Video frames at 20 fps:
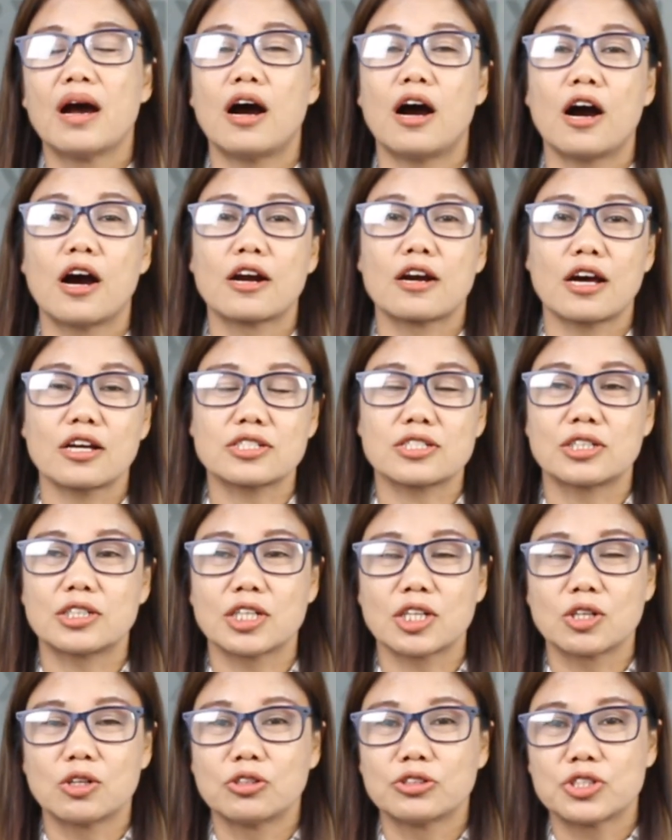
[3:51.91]
ang Rockstar
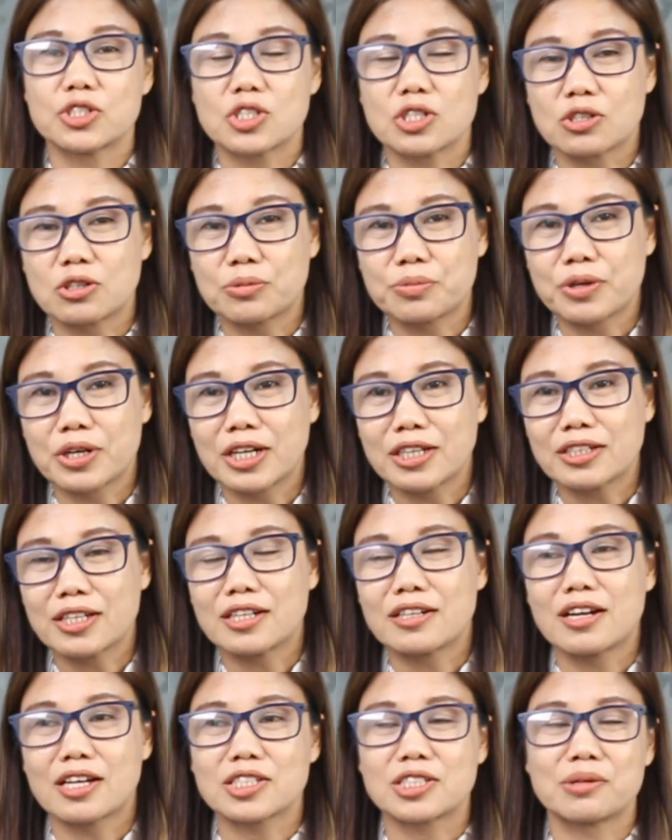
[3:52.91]
Technologies
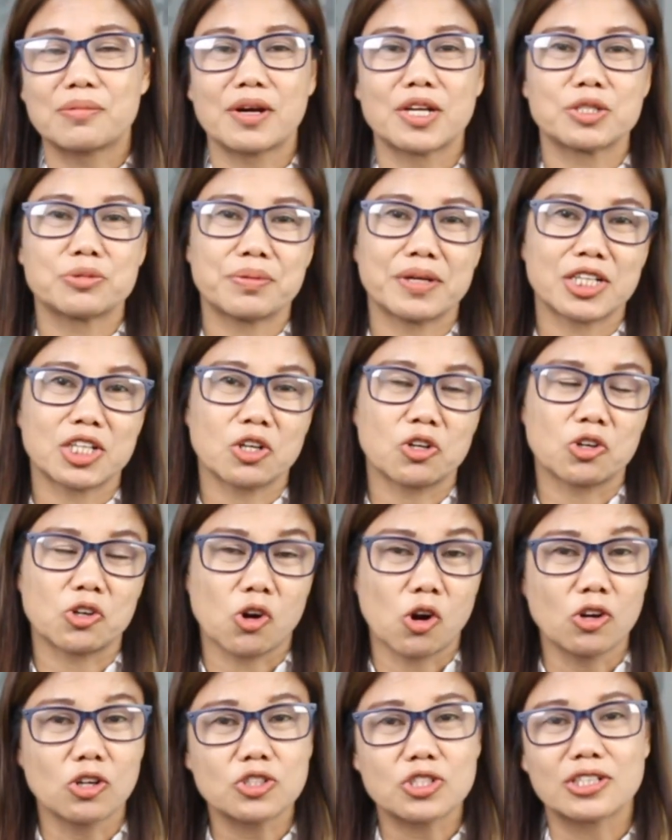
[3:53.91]
Incorporated, Rockstar Management and
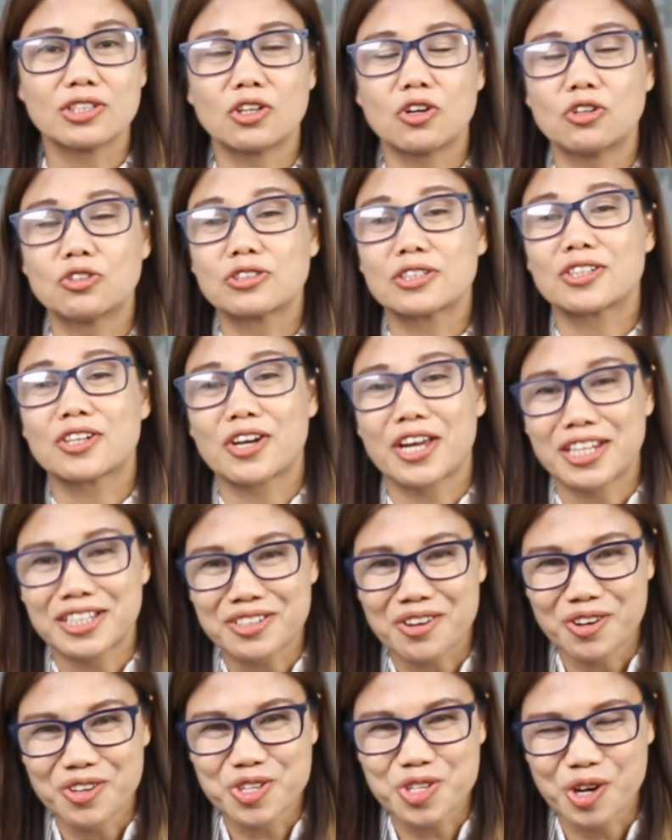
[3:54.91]

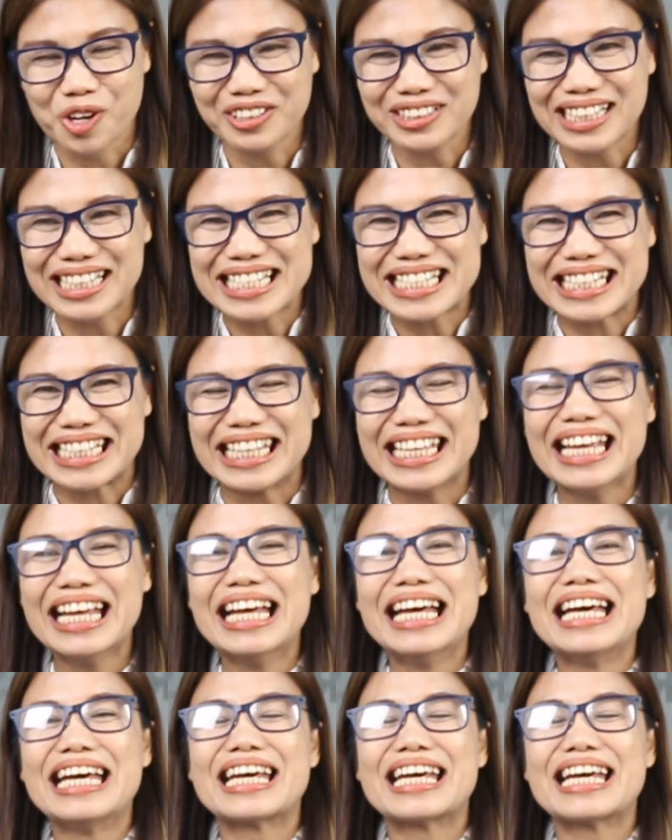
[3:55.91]
Consultancy.